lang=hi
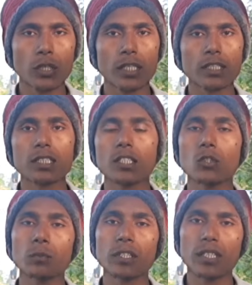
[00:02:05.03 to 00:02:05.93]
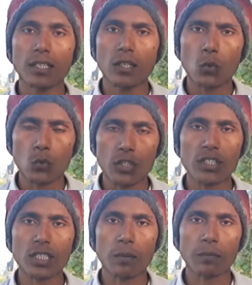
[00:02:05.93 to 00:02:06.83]
जो है जिसकी उम्र
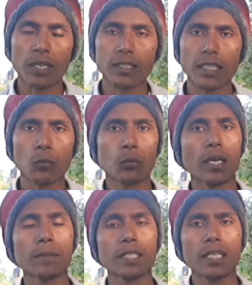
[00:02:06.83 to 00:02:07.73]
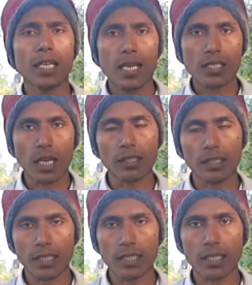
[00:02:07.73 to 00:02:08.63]
19 साल महज है वह अभी शादी
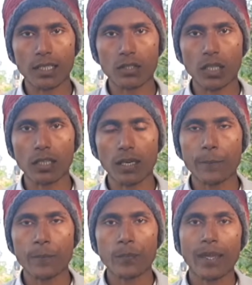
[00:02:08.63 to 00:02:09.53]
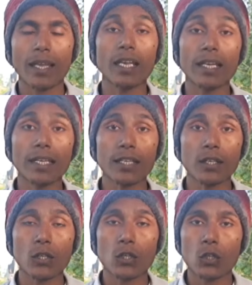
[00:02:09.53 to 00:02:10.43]
नहीं करना चाहता
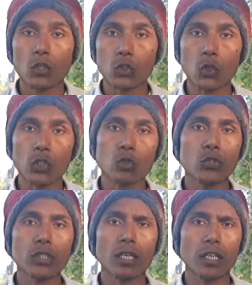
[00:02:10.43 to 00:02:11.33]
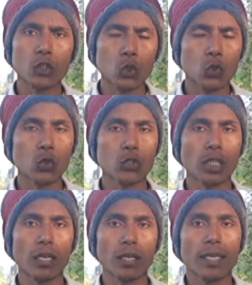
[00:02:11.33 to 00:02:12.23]
लेकिन जो आशुतोष का जो दोस्त
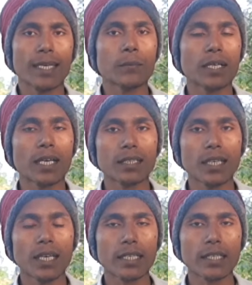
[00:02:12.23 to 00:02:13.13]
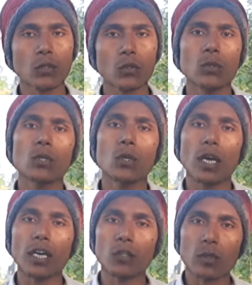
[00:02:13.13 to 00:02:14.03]
था वह कहता है कि
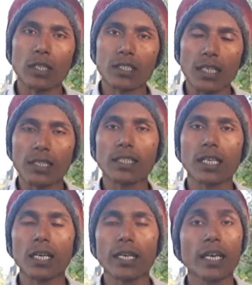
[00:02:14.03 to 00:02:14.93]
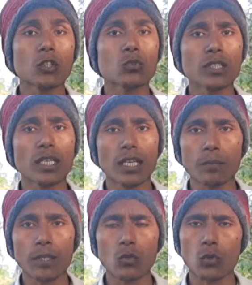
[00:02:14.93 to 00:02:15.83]
अगर वह शादी कर लेगा तो उसके
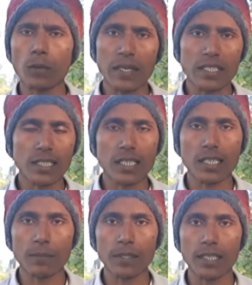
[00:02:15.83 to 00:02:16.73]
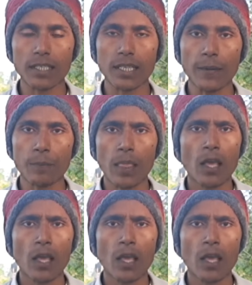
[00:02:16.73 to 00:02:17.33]
घर में कोई पैसे की कमी नहीं है